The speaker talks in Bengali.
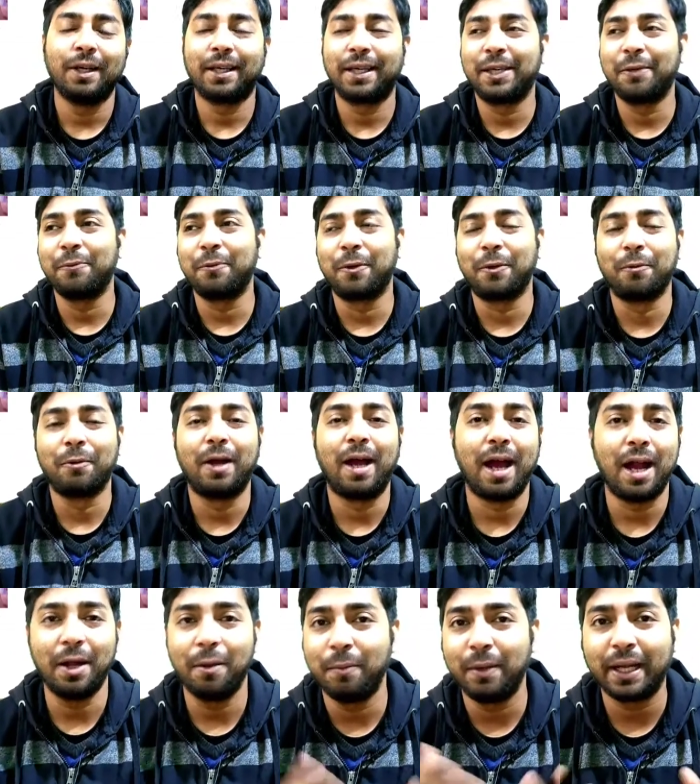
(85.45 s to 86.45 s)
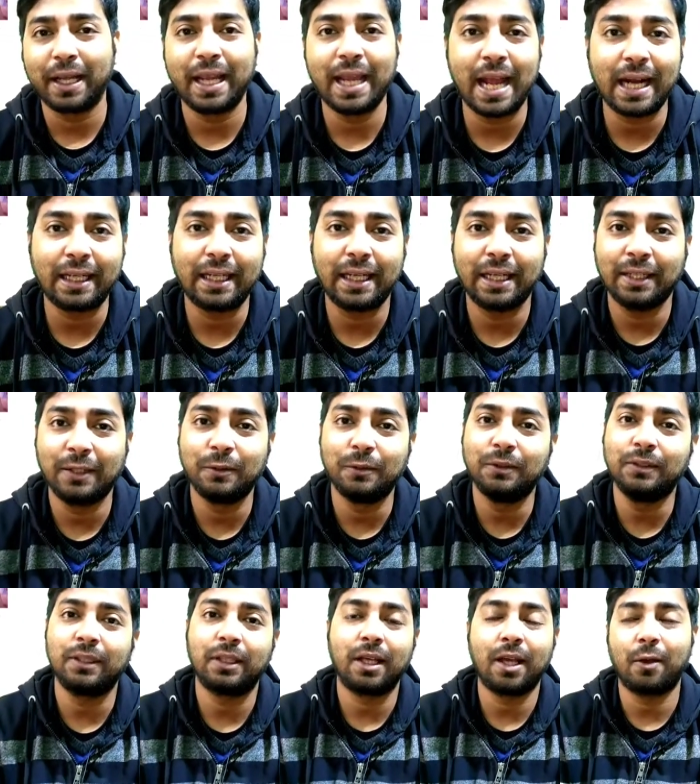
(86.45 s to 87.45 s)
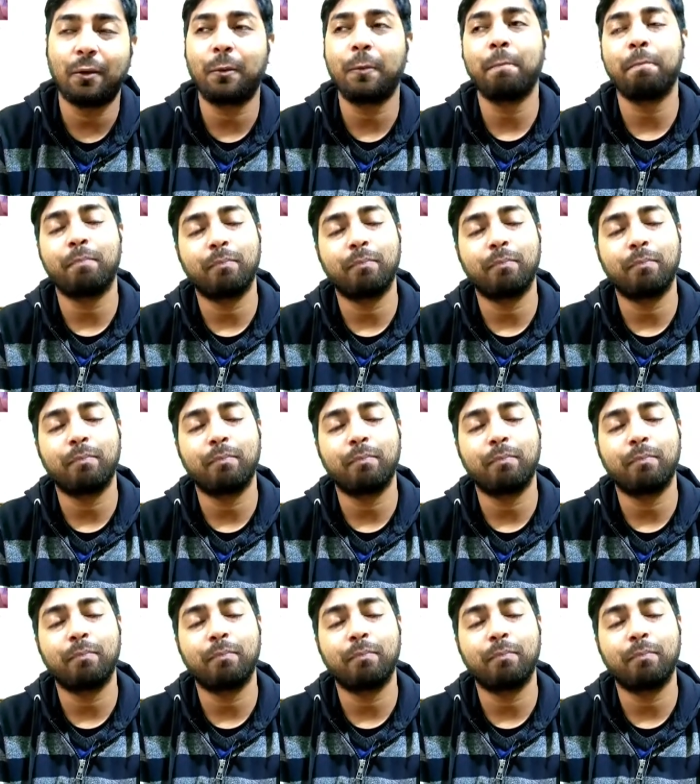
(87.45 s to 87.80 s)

কি বলবো হার্ট ব্রেকিং একটা নিউজ কারণ